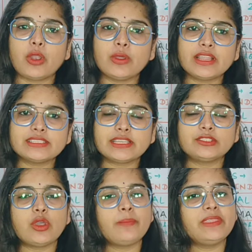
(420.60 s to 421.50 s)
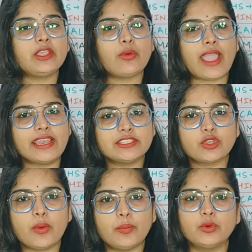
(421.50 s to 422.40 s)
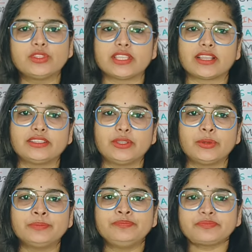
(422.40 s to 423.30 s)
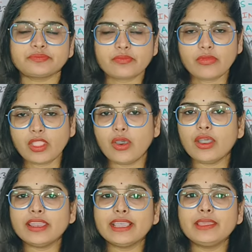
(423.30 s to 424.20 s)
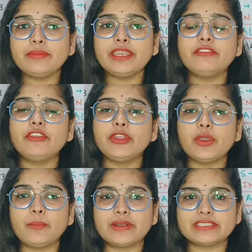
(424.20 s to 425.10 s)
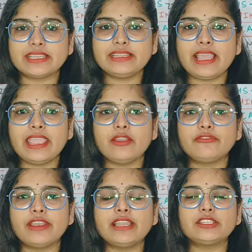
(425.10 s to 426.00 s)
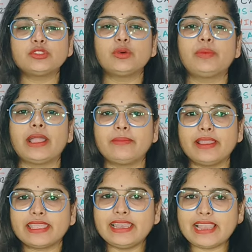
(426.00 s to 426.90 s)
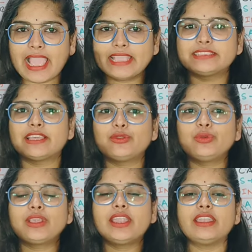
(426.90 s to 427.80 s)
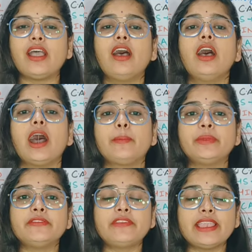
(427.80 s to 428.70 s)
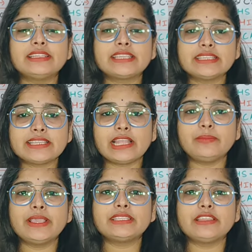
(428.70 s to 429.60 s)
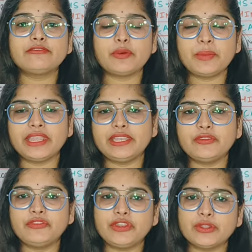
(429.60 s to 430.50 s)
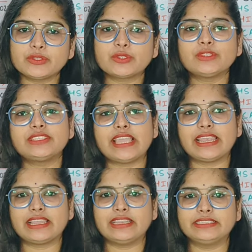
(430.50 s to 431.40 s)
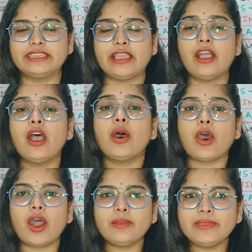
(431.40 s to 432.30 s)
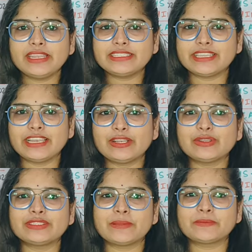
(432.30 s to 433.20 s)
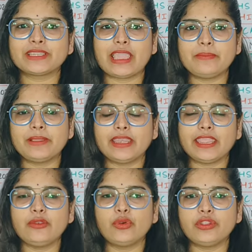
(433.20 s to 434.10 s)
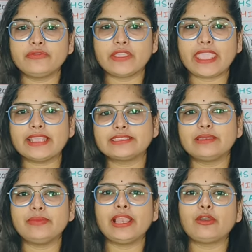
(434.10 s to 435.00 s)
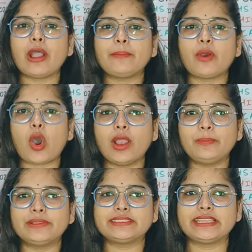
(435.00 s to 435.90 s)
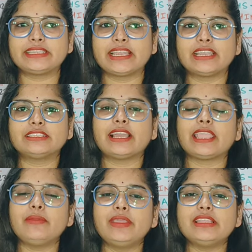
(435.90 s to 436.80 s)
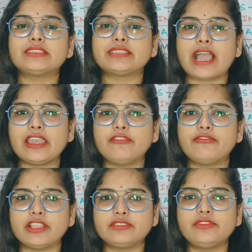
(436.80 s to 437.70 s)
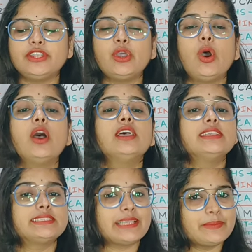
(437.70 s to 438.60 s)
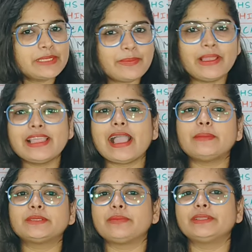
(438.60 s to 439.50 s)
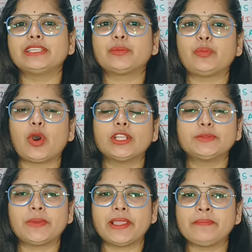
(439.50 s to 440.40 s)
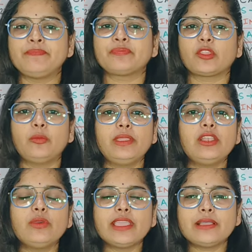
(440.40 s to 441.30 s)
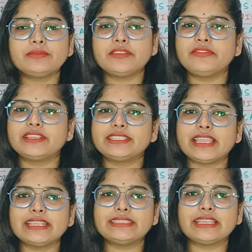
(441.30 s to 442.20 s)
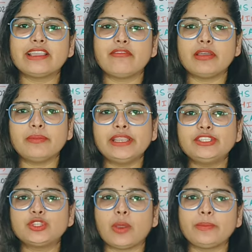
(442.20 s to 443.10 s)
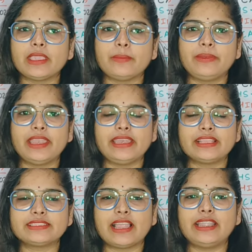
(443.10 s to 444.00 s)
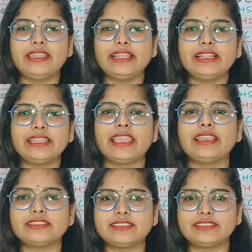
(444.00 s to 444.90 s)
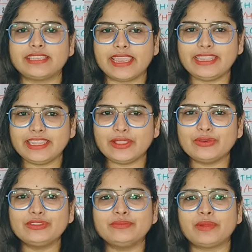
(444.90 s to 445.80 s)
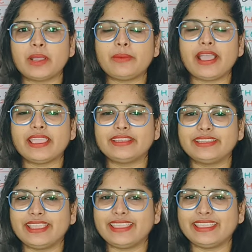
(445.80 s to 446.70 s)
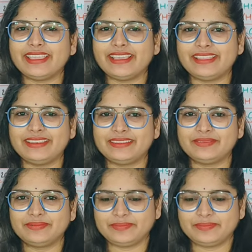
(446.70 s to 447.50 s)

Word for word: फॉलो कर सकते हो अपनी क्वेरीज को पूछ सकते हो और अगर मेरी वीडियो पसंद आई हो फ्रेंड्स तो भर भर के लाइक जरूर करना अपने फ्रेंड्स के साथ भी इस इन्फॉर्मेटिव वीडियोस को शेयर कर देना और मेरे चैनल को सब्सक्राइब करके नोटिफिकेशन बेल को आप ऑल पे सेट करना ताकि मेरी सारी फ्रेश वीडियो सबसे पहले आप सभी तक पहुंच पाए तो मिलूंगी आपसे फिर से किसी गवर्नमेंट जॉब की अपडेट के साथ टिल देन स्टे ट्यून बाय बाय टेक केयर